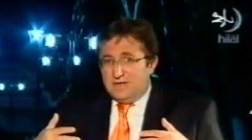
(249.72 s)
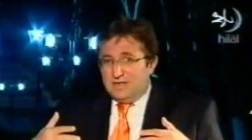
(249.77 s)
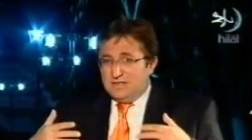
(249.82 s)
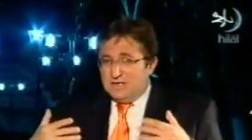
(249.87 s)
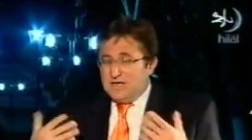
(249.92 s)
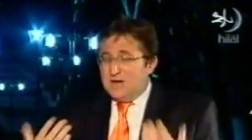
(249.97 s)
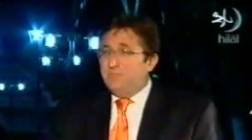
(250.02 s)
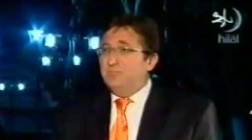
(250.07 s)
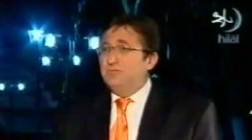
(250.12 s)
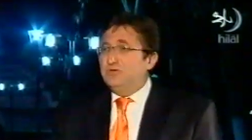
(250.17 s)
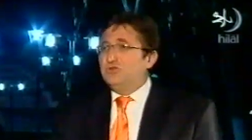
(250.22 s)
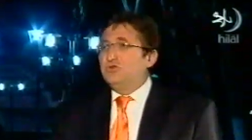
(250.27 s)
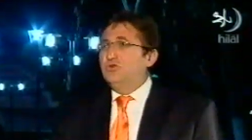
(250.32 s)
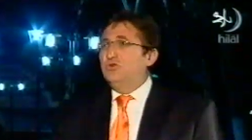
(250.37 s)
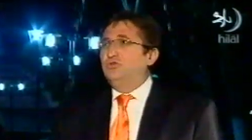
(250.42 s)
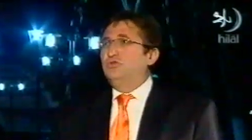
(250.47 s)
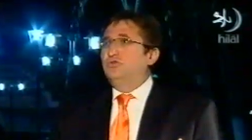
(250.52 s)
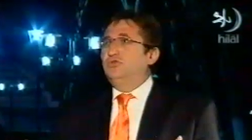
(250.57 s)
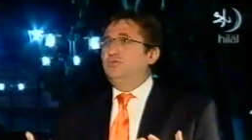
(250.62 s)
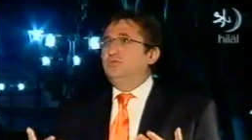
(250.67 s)
yapmış
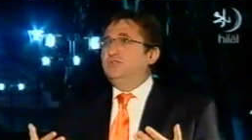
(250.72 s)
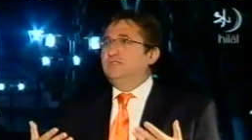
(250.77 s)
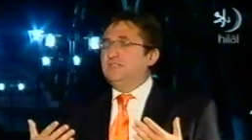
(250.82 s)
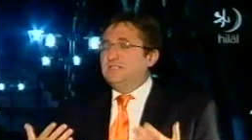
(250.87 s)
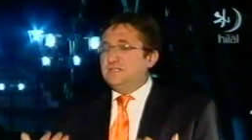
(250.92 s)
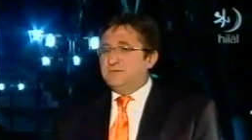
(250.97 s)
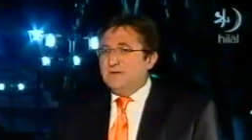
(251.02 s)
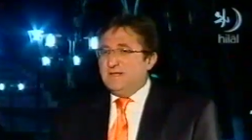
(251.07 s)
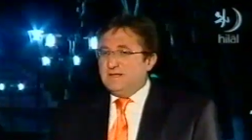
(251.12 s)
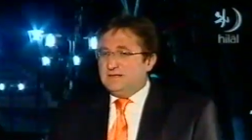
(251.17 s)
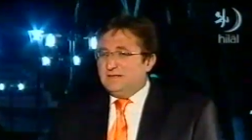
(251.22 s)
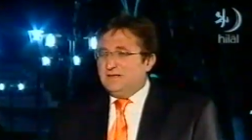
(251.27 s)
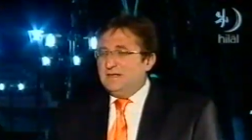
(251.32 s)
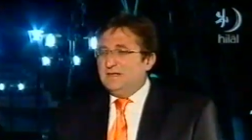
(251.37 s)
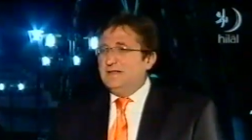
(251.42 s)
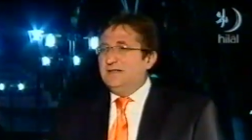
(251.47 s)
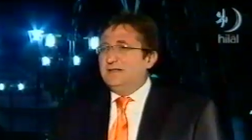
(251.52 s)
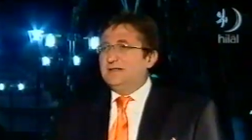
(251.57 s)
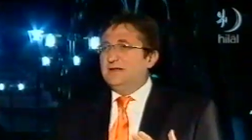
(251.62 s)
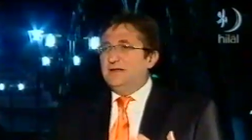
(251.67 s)
olduğumuz
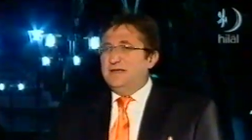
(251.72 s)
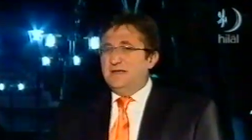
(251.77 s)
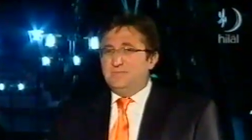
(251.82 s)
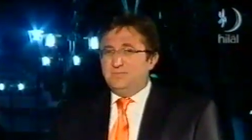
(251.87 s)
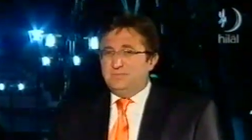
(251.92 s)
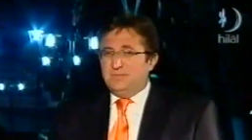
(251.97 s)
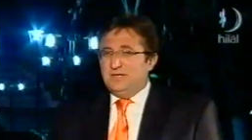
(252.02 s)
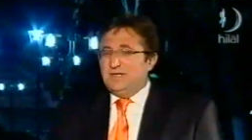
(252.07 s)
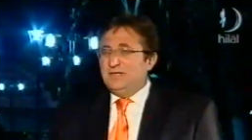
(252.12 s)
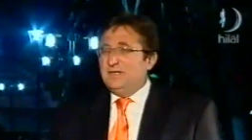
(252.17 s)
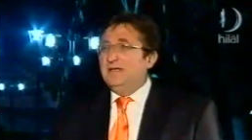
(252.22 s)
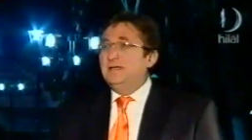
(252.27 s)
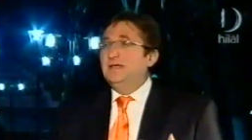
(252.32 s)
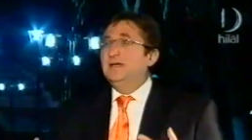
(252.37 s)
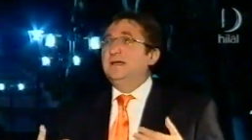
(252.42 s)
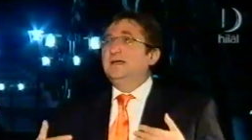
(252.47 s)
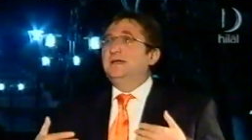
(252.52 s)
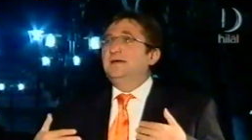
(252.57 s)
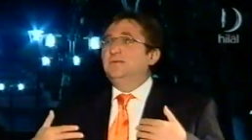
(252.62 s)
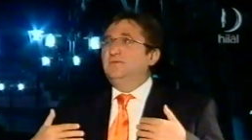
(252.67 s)
hizmetleri, talepleri
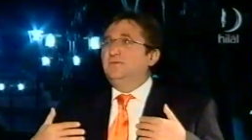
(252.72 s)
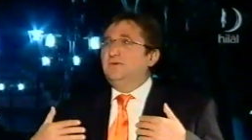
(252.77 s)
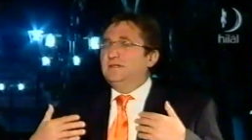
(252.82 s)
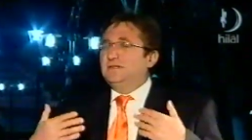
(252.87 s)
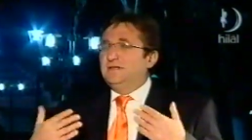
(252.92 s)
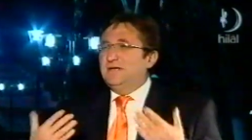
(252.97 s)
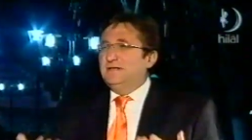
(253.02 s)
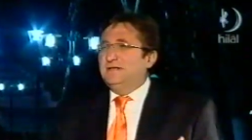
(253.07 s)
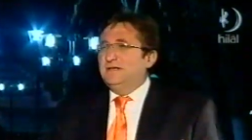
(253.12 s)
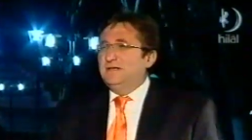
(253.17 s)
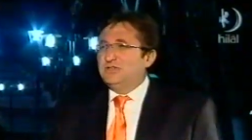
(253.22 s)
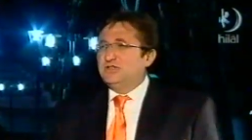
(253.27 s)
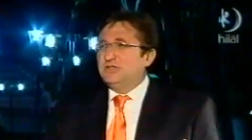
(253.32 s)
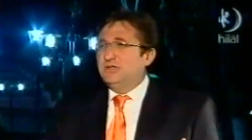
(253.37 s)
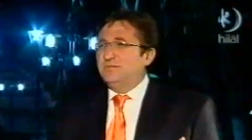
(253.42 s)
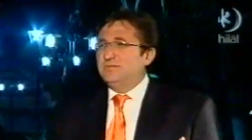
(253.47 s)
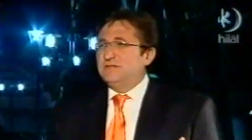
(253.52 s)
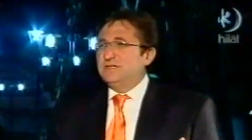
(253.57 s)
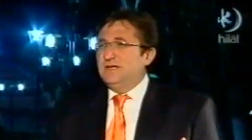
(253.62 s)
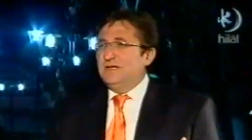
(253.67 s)

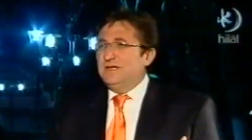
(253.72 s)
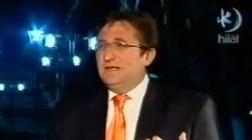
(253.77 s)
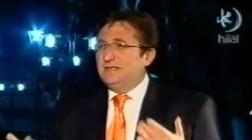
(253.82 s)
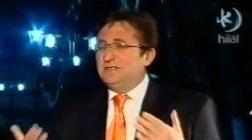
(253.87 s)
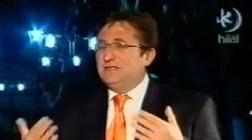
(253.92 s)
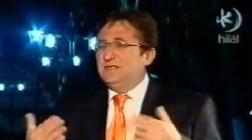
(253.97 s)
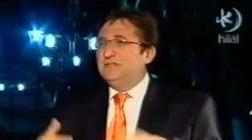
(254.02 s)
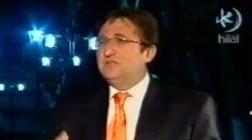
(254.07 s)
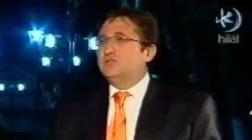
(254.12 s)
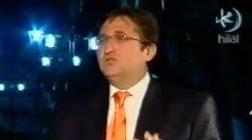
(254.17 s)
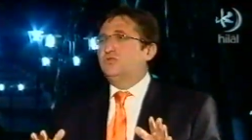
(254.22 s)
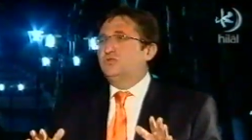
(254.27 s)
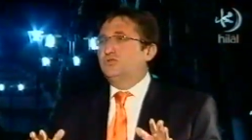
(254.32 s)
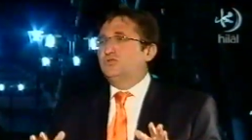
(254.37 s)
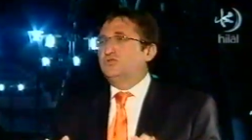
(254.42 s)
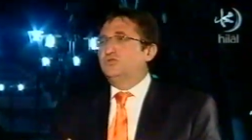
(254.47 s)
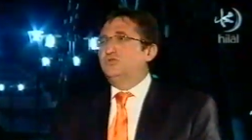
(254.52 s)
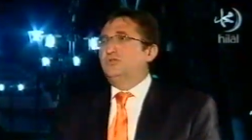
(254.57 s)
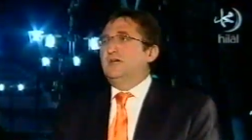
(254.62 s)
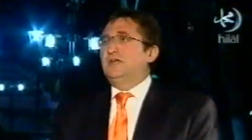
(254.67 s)
vatandaşlarımıza iletiriz
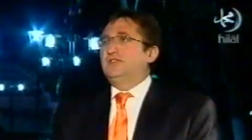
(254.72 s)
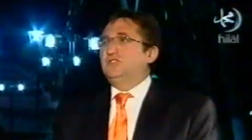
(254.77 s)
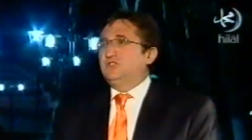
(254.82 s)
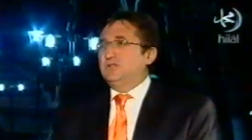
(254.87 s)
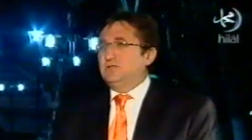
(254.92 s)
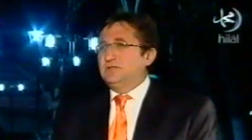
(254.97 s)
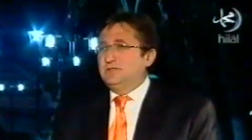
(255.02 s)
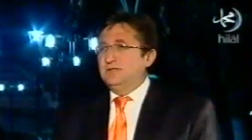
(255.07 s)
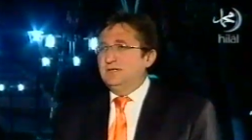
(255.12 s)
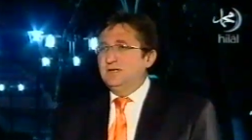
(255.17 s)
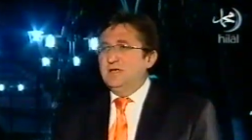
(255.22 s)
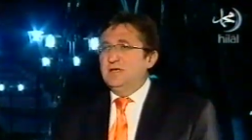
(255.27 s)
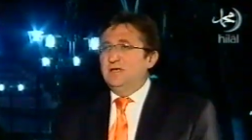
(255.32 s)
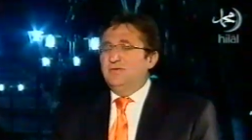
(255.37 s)
sorusundan çıktı.